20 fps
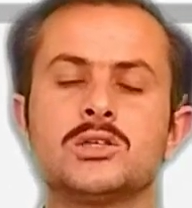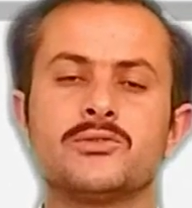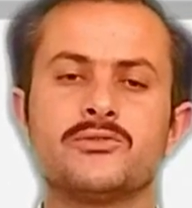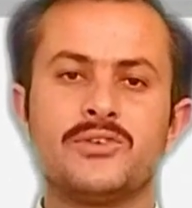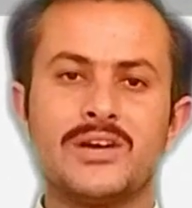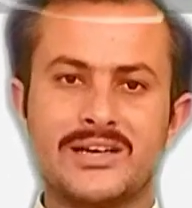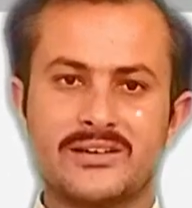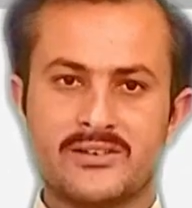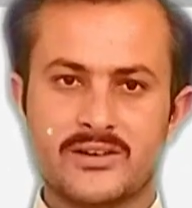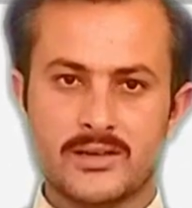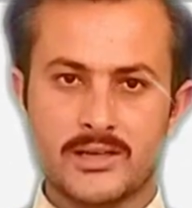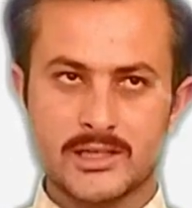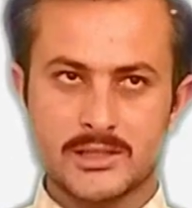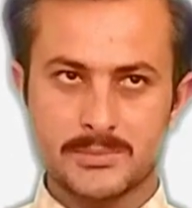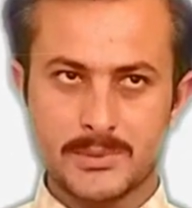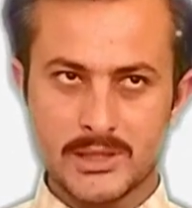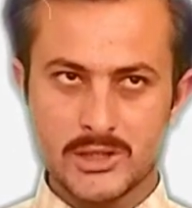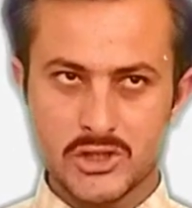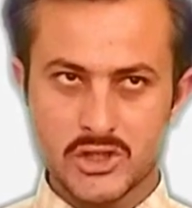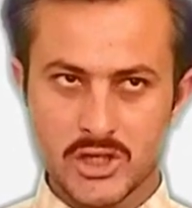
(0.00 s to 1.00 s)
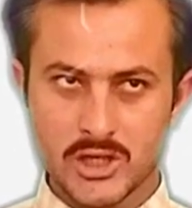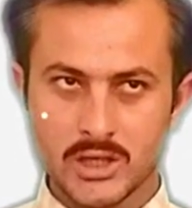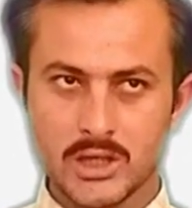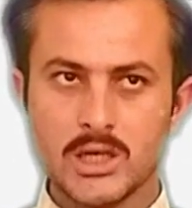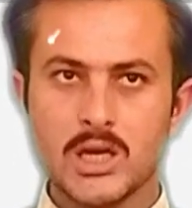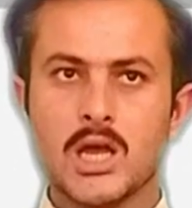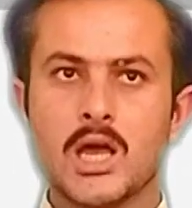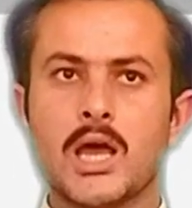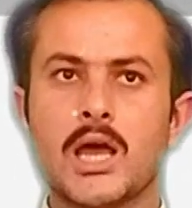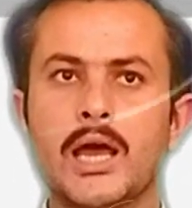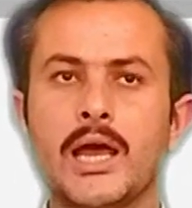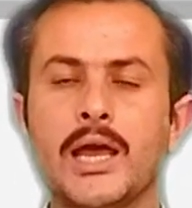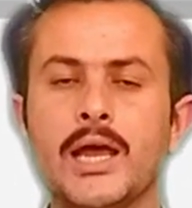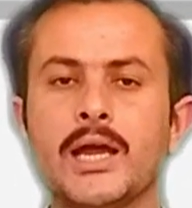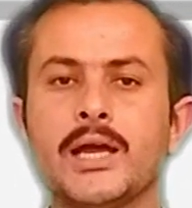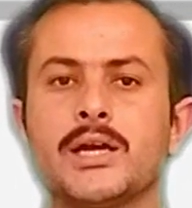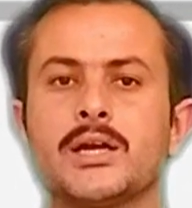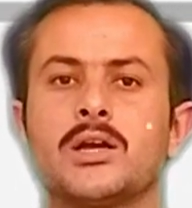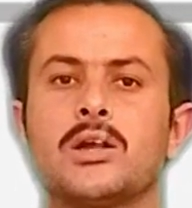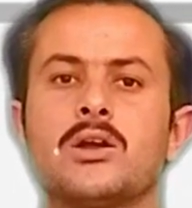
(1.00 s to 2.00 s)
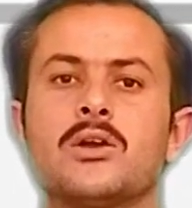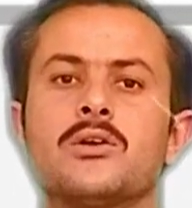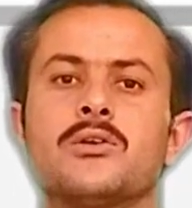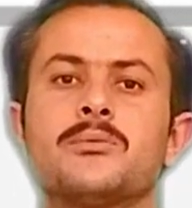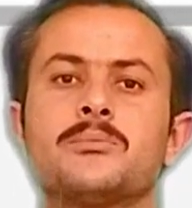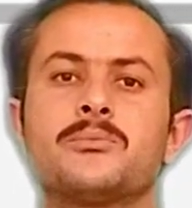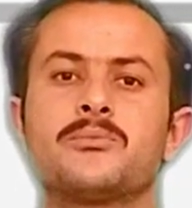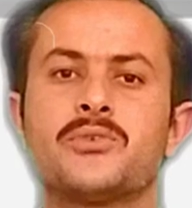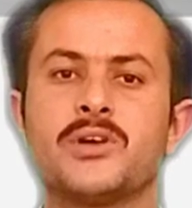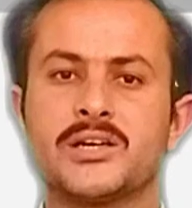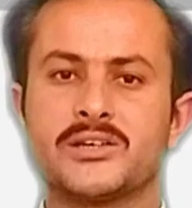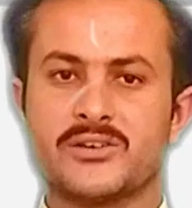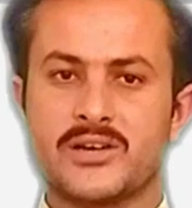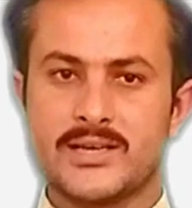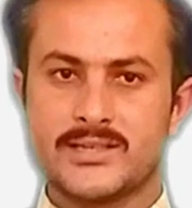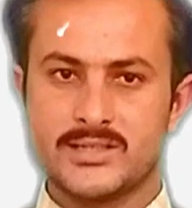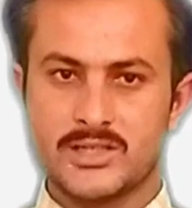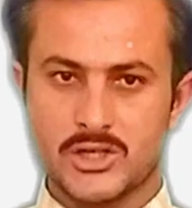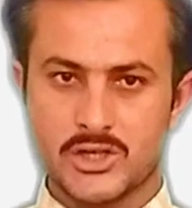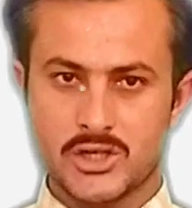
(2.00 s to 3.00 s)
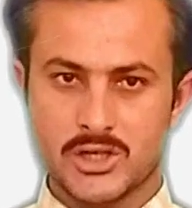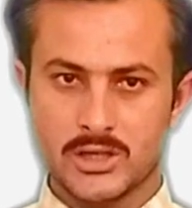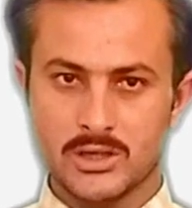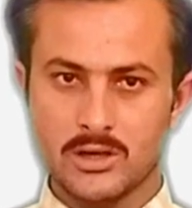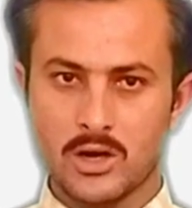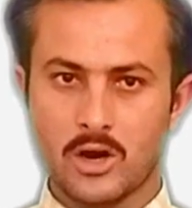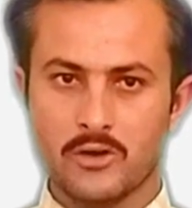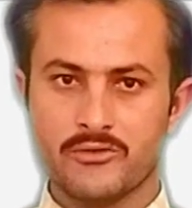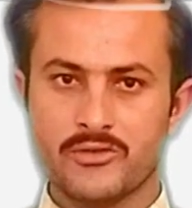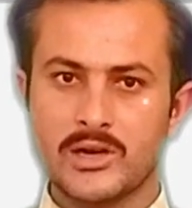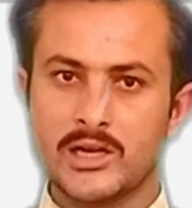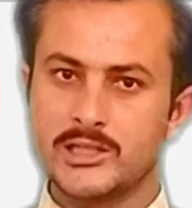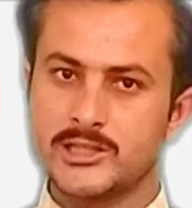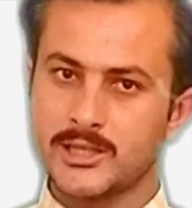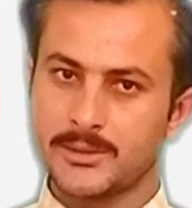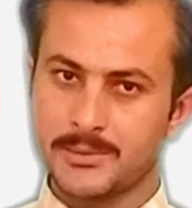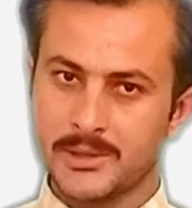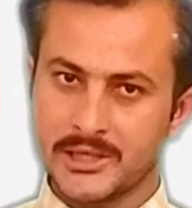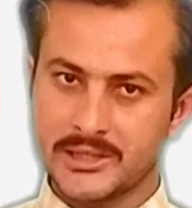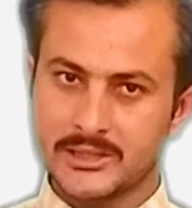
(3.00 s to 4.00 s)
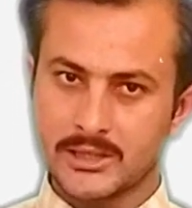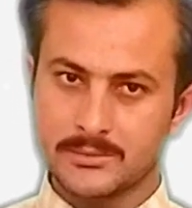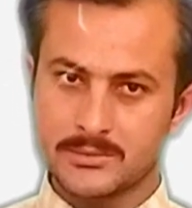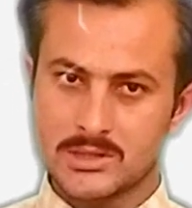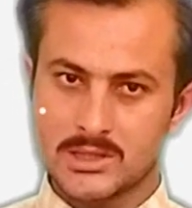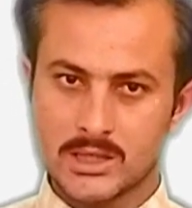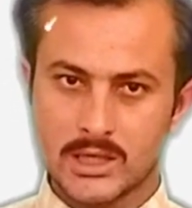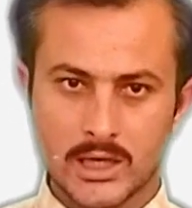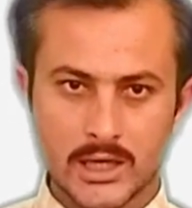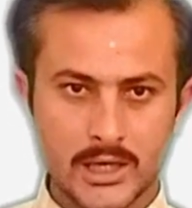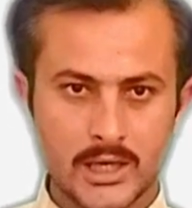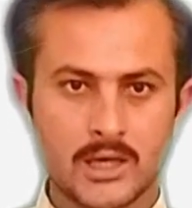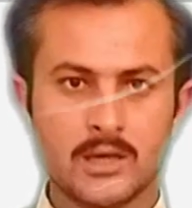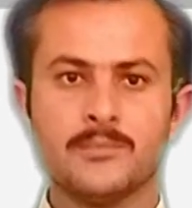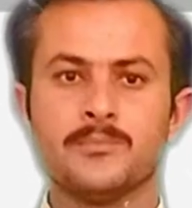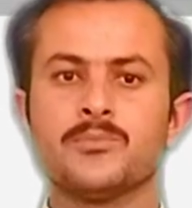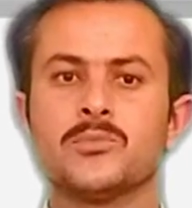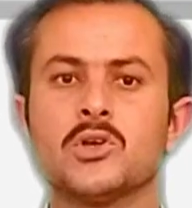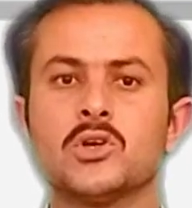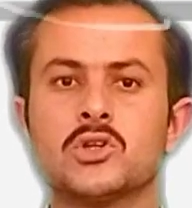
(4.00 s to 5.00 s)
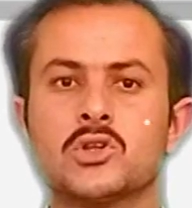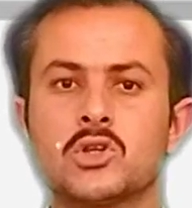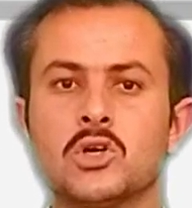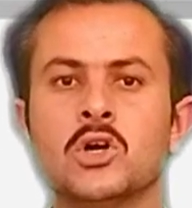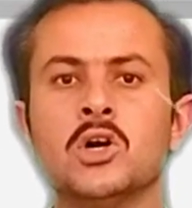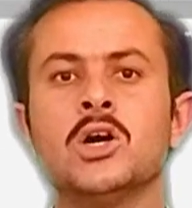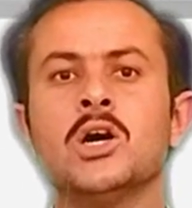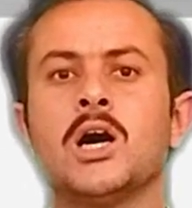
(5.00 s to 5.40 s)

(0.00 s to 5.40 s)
फैक्टर एक्सपेंशन एंड फैक्टराइजेशन ऑफ एल्जेब्रिक टर्म्स का है तो